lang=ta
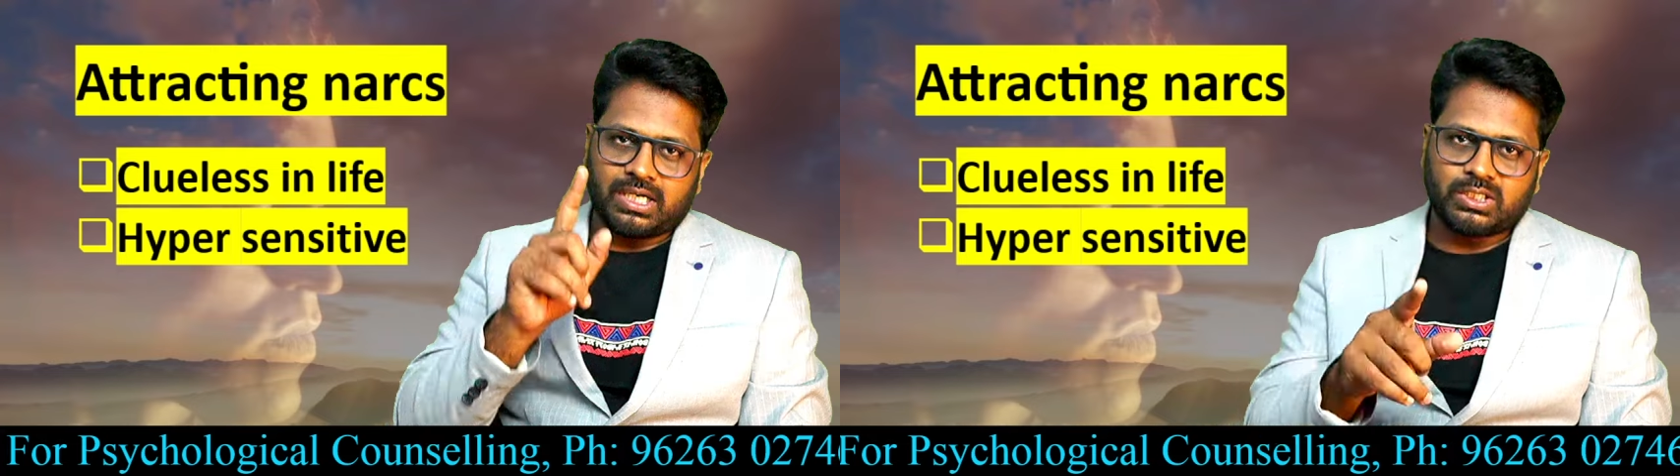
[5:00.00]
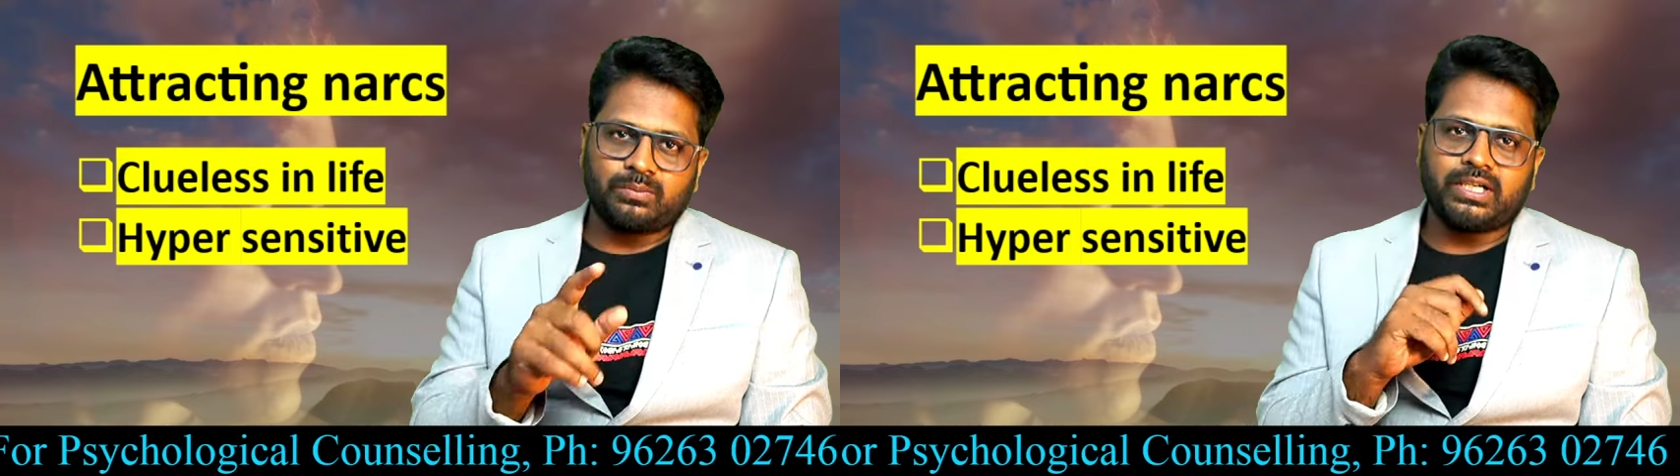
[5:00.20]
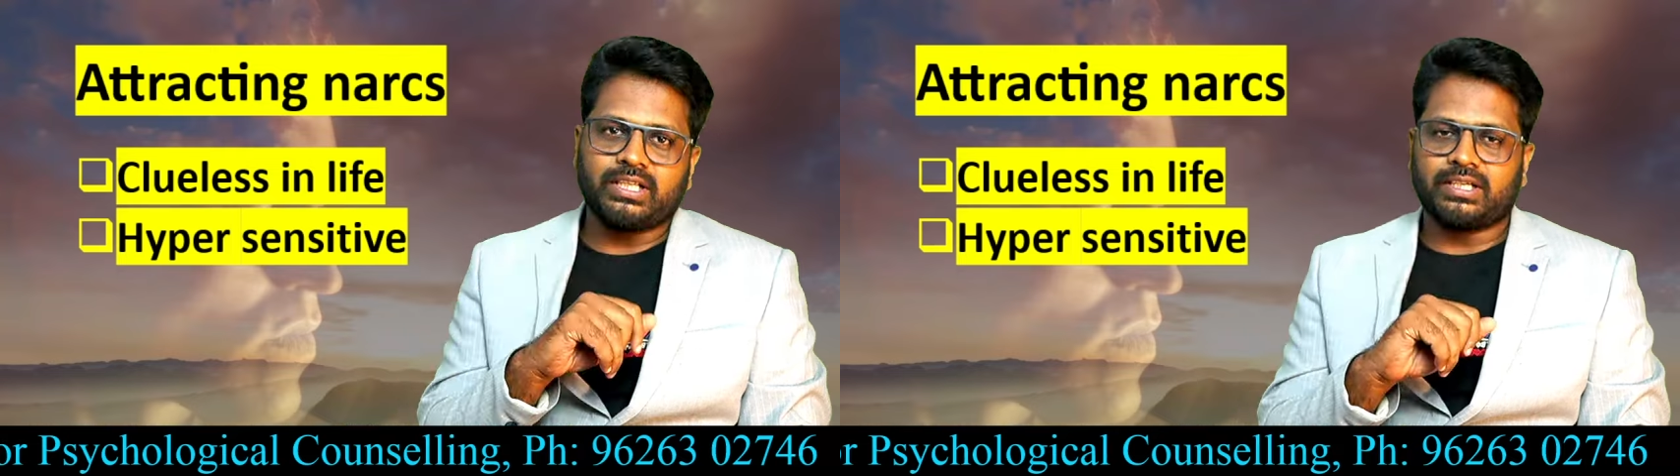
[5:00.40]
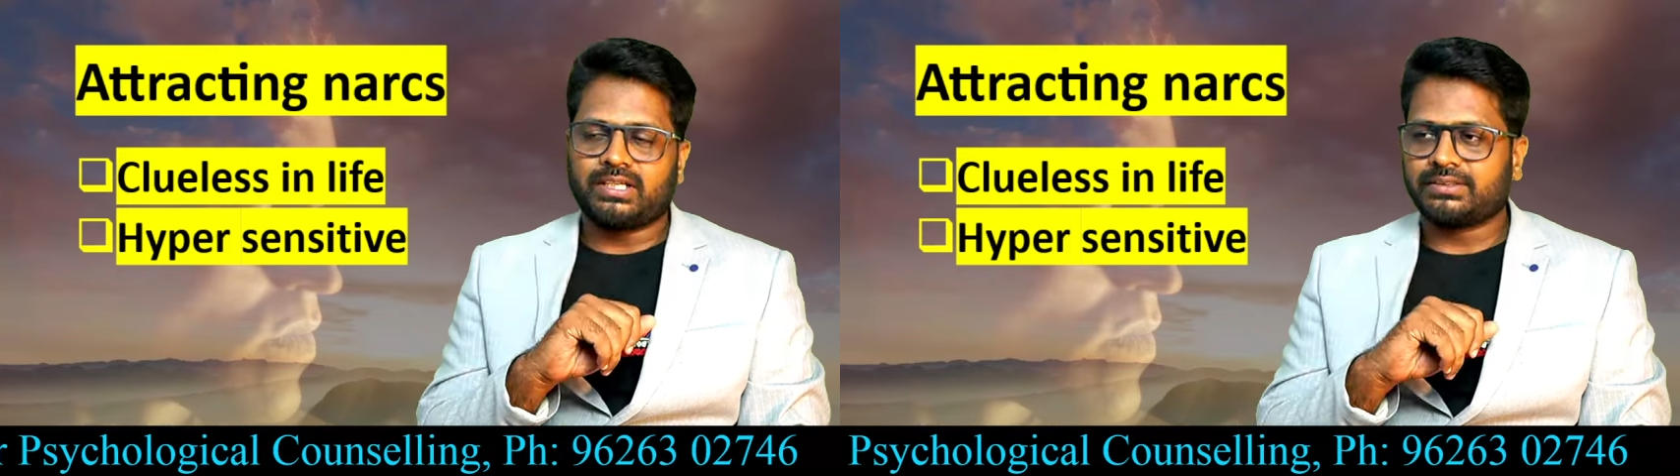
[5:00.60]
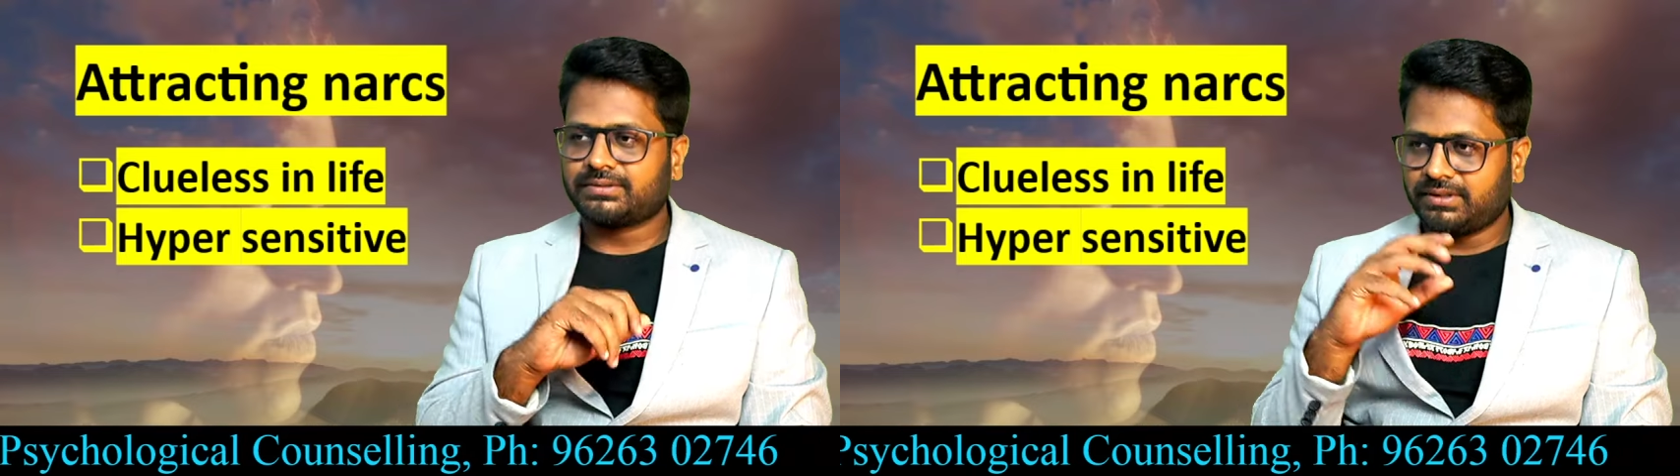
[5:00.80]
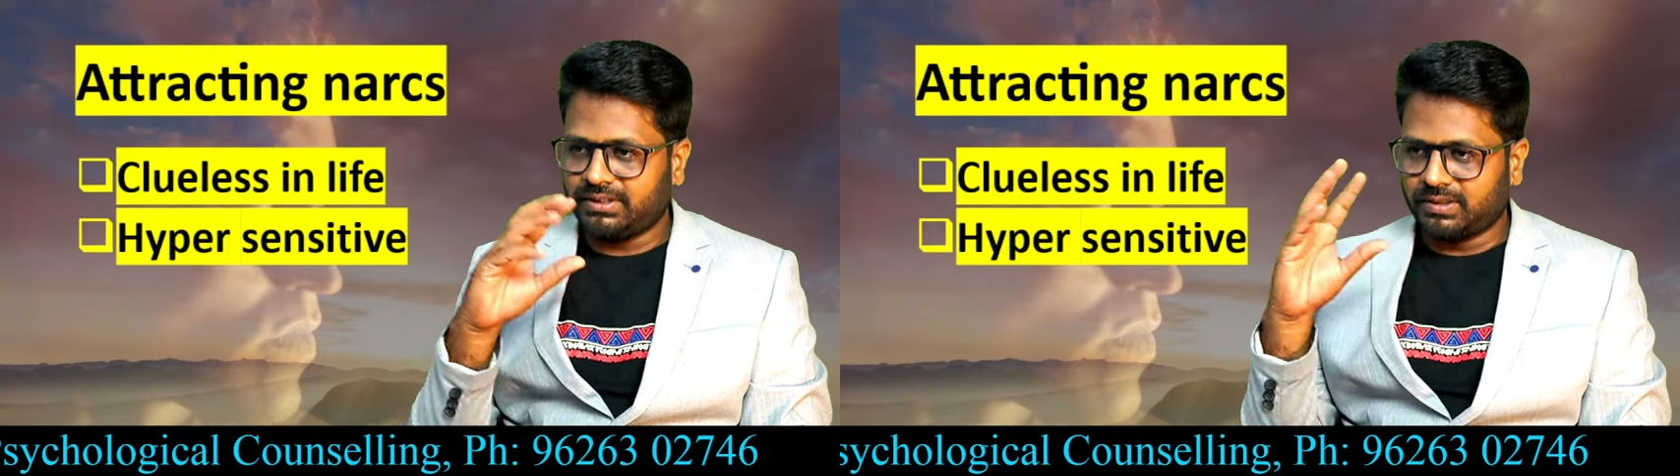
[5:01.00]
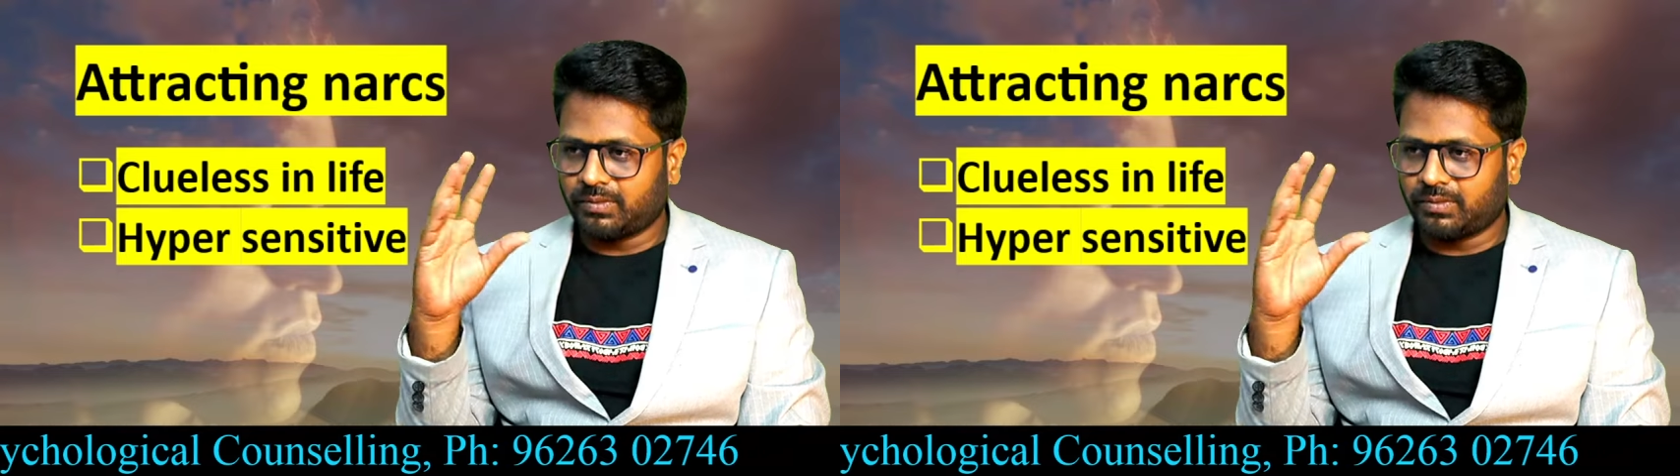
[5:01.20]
ஆட்டோமேட்டிக்காக இந்த